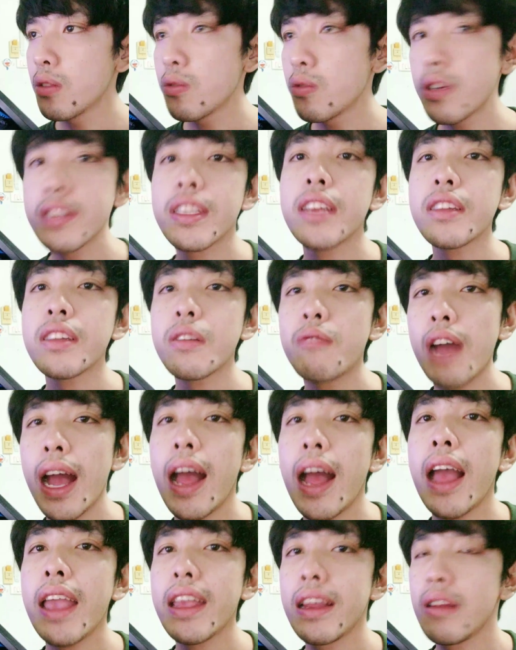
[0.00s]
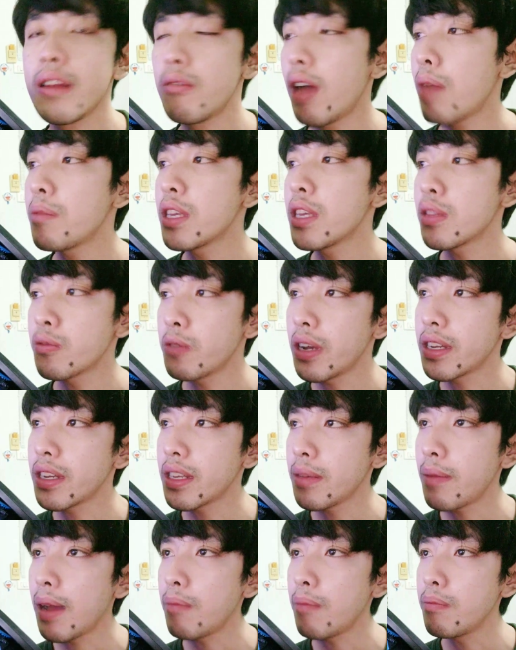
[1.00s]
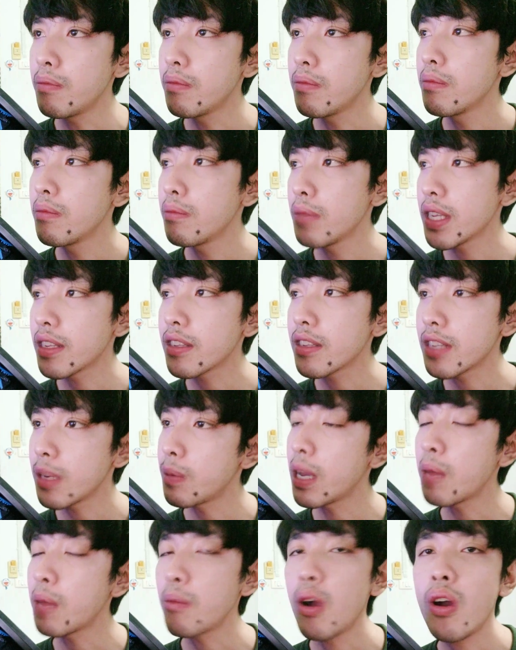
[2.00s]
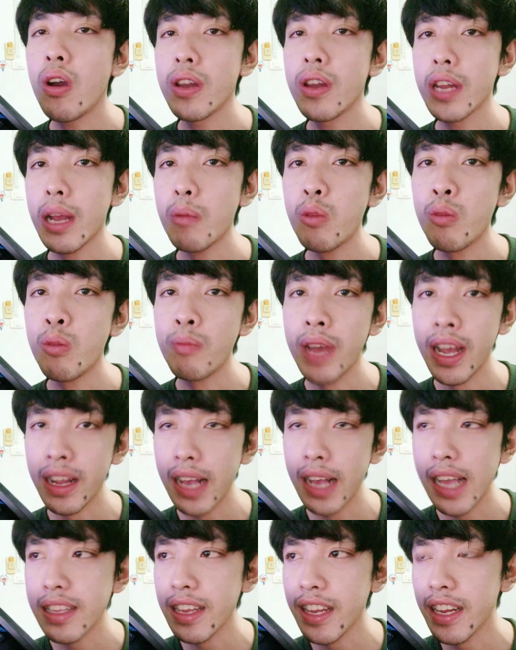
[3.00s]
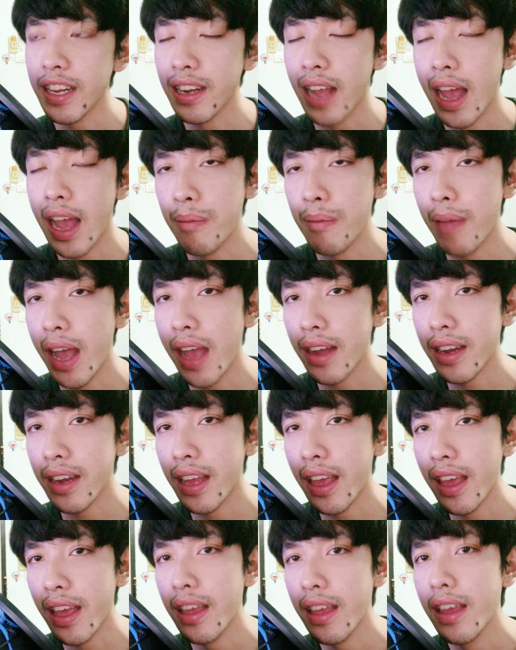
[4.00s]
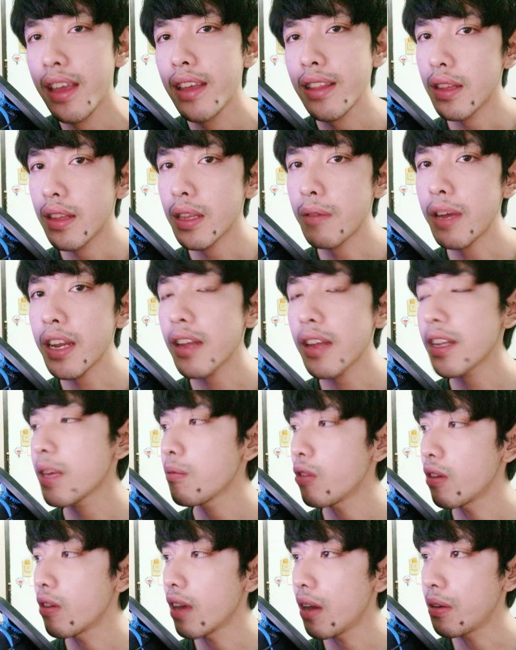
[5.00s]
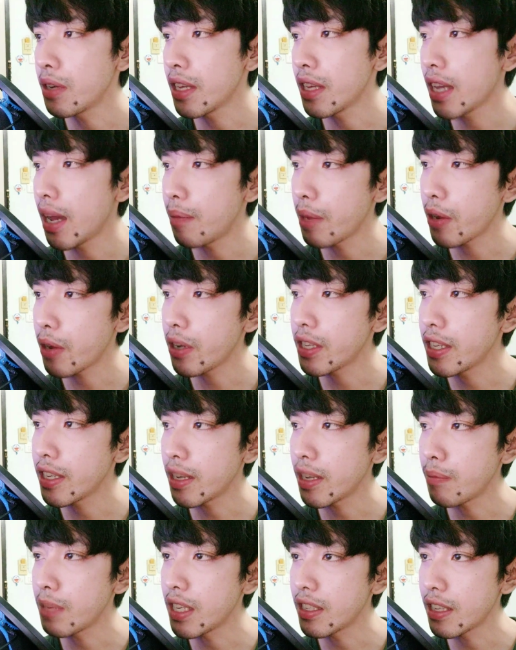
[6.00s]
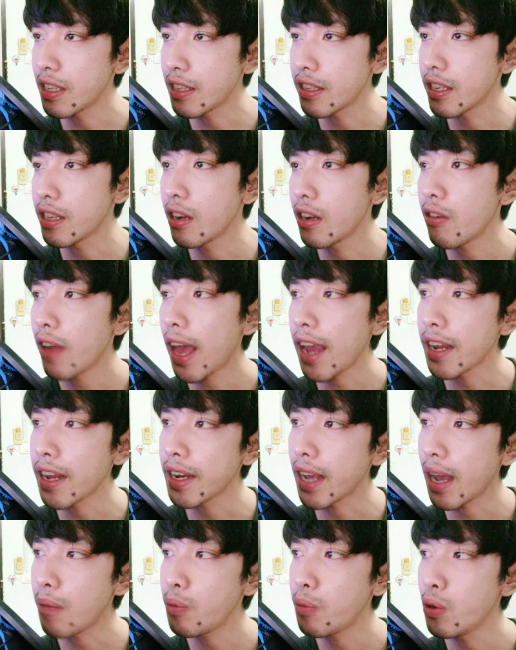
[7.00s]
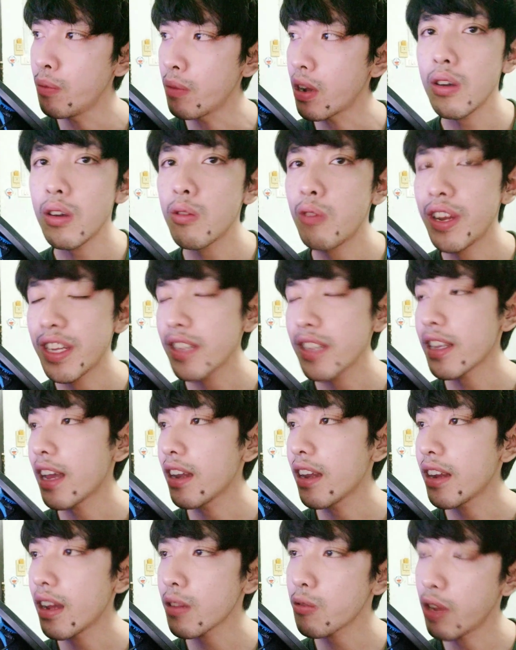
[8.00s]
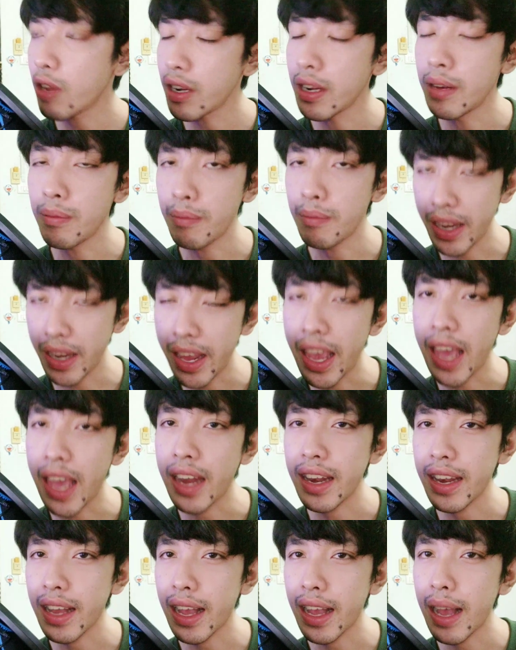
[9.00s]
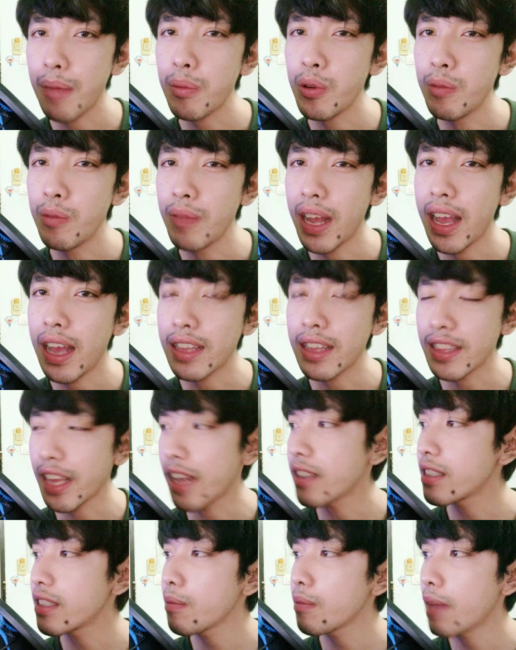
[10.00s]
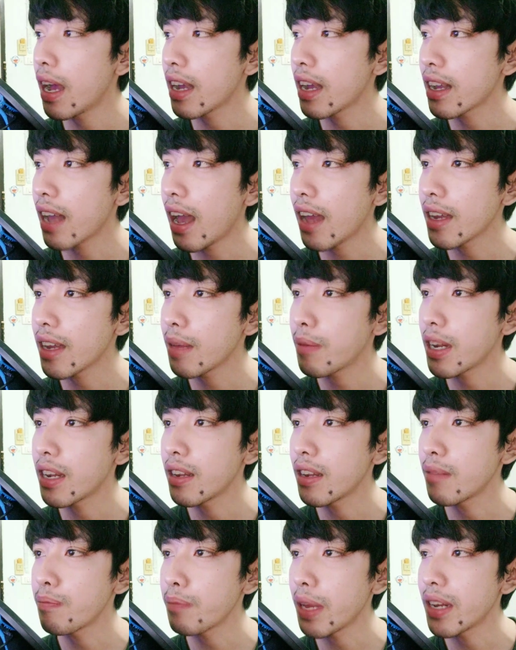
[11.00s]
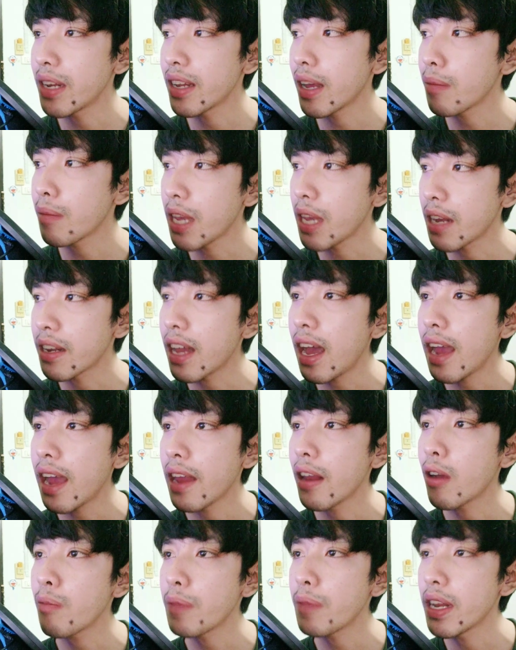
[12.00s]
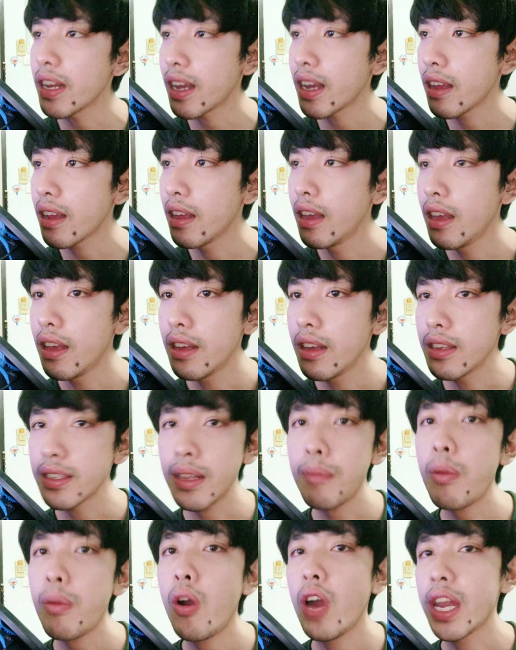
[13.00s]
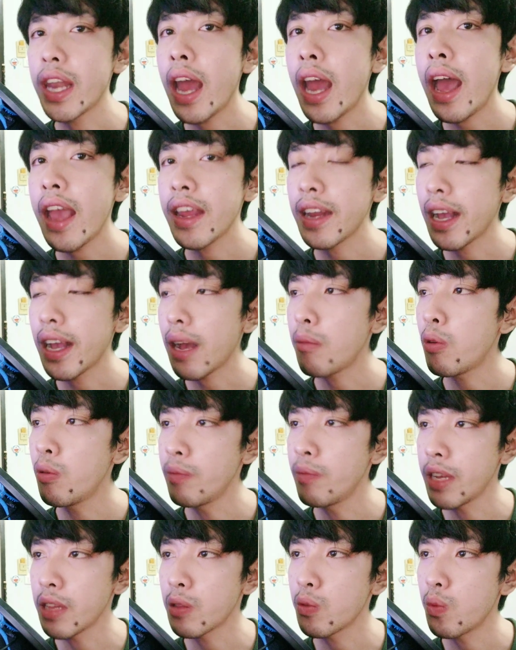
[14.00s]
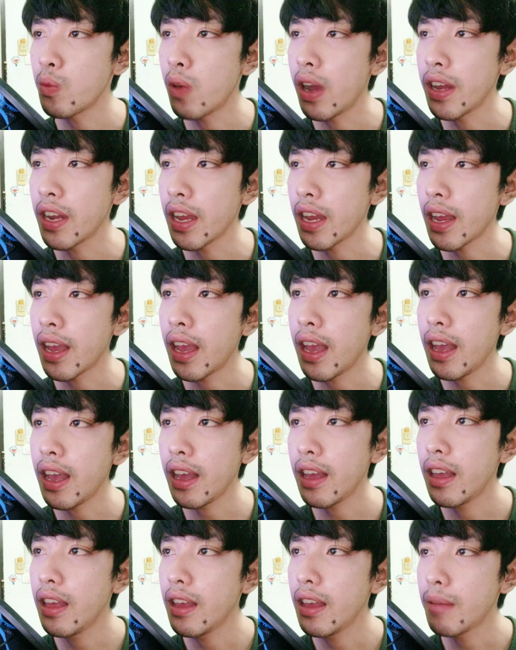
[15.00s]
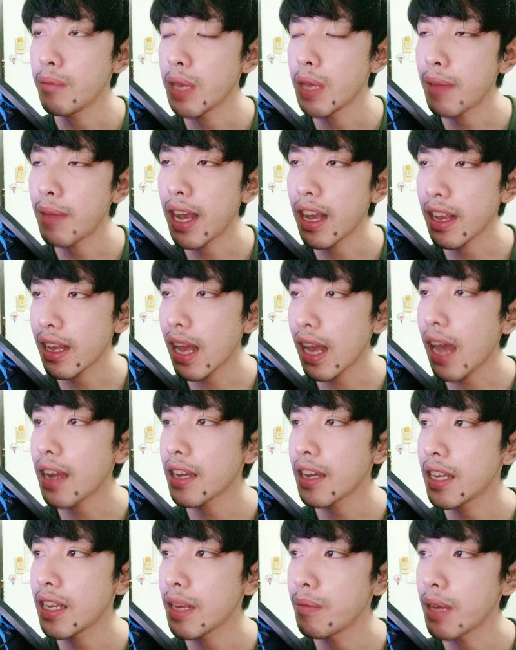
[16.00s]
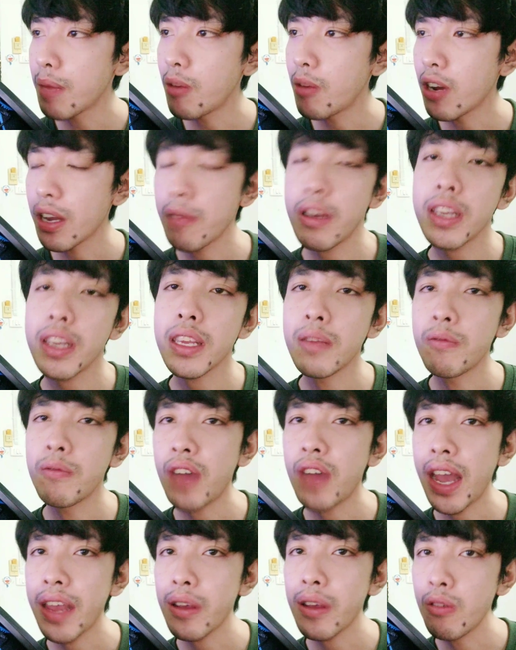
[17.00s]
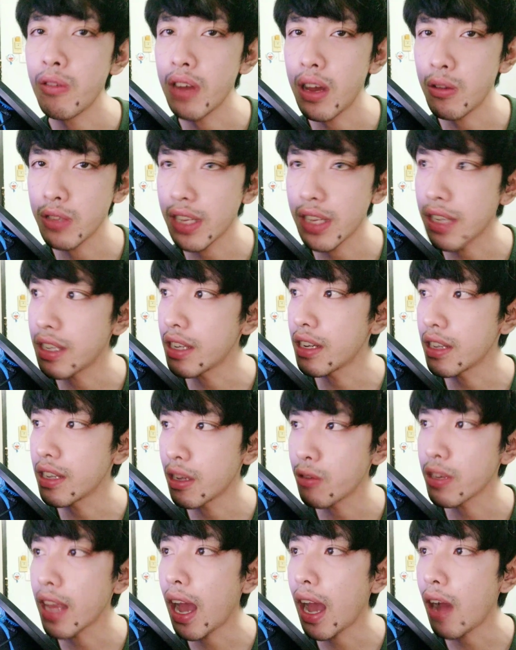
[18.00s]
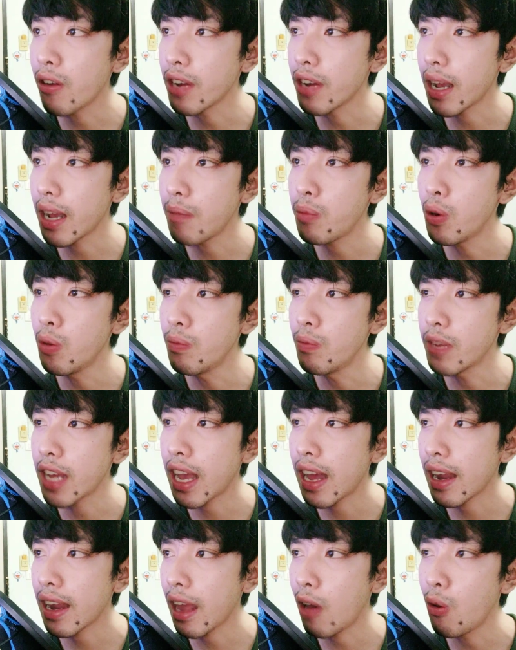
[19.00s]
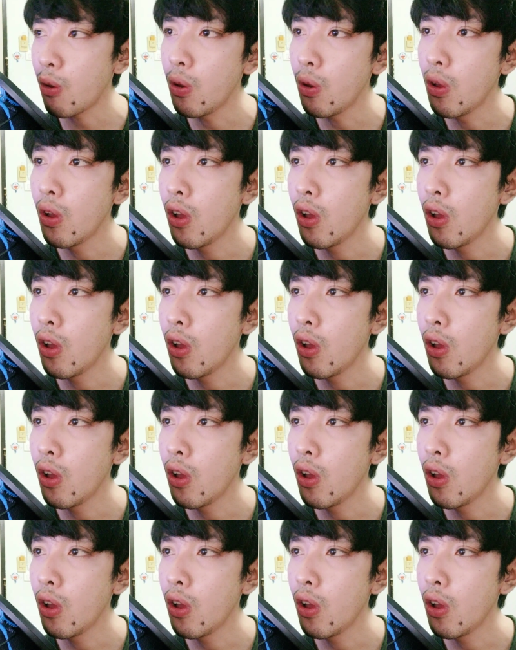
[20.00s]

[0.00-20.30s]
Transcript: ตัวเซตจังหวะให้หรือว่ามีตัวที่แบบมี CC เพียงพอนะครับผมมังกาจะเล่นง่ายมากนะฮะแต่ว่าถ้าทีมของเราเนี่ยไม่ค่อยที่จะมี CC เท่าไหร่นะครับผมก็ควรที่จะเลือกตัวอื่นมาแทนนะครับผมแต่จริงๆมังกาเนี่ยมันเป็นทั้งเมจได้แล้วก็เป็นทั้งซัพพอร์ตได้นะครับผมในตัวนะฮะมีมังกาในทีมเนี่ยบอกเลยว่าทีมไฟท์ของเราจะยืนยาวๆนะครับผมถ้าเรา